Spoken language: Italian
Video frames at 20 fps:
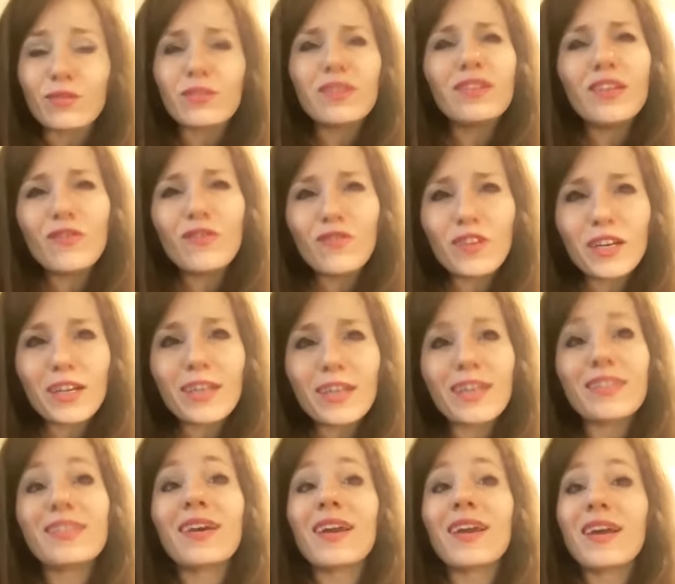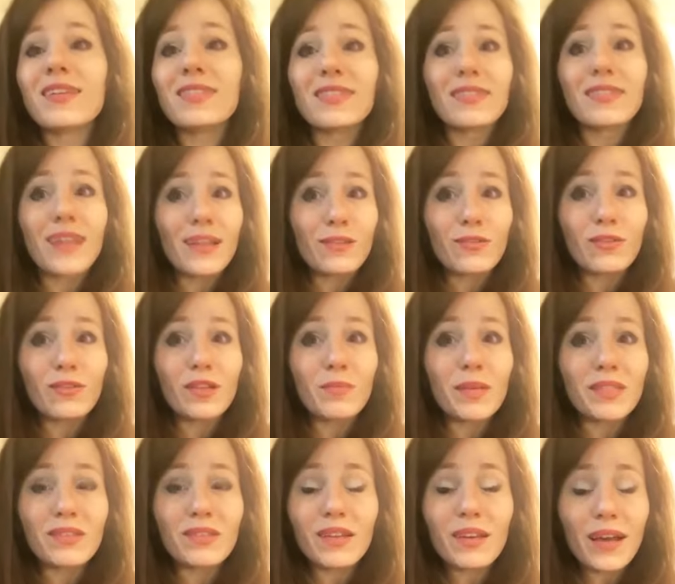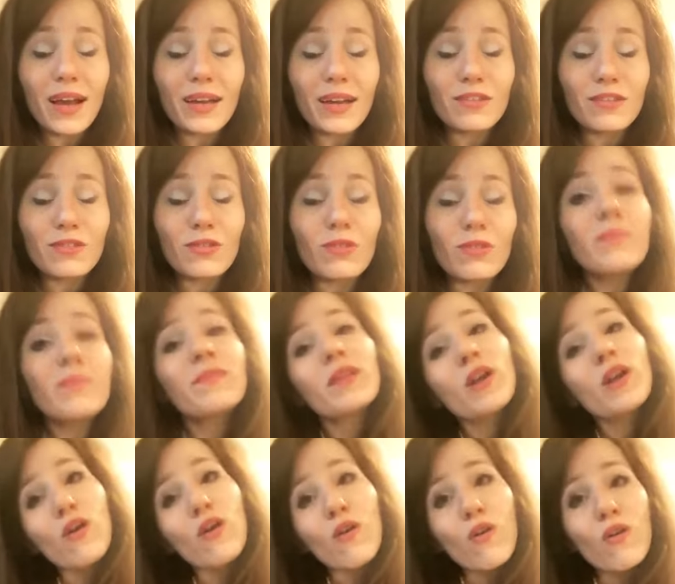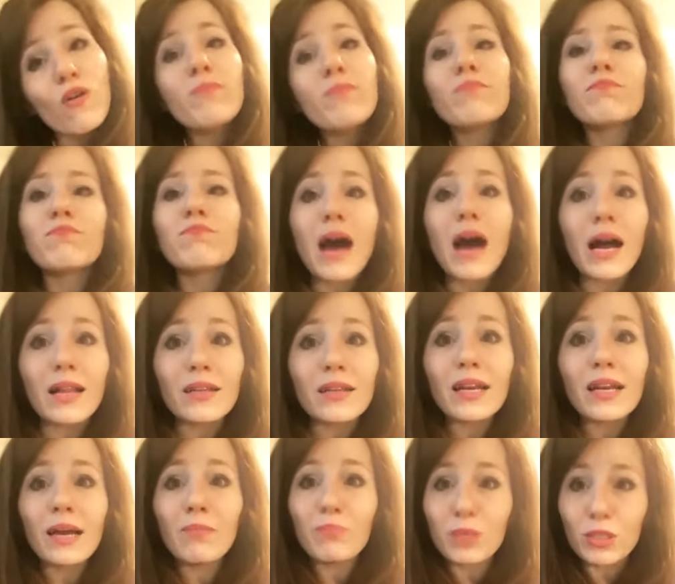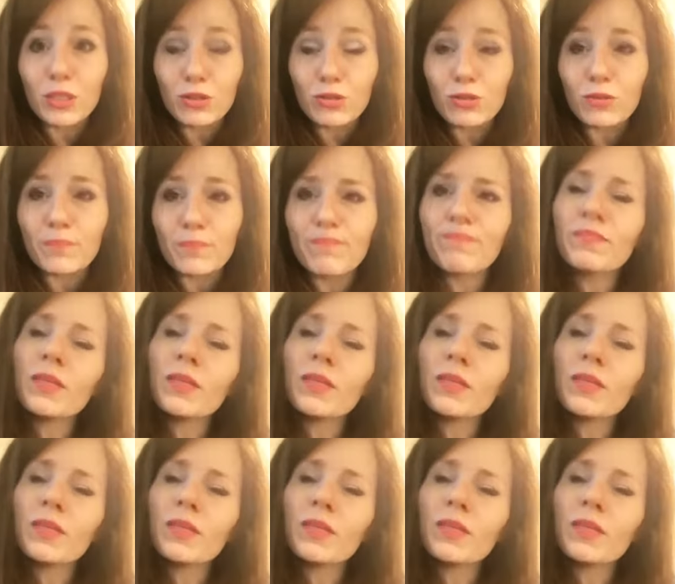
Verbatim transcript: significa che sarà stato dimenticato o mal capito.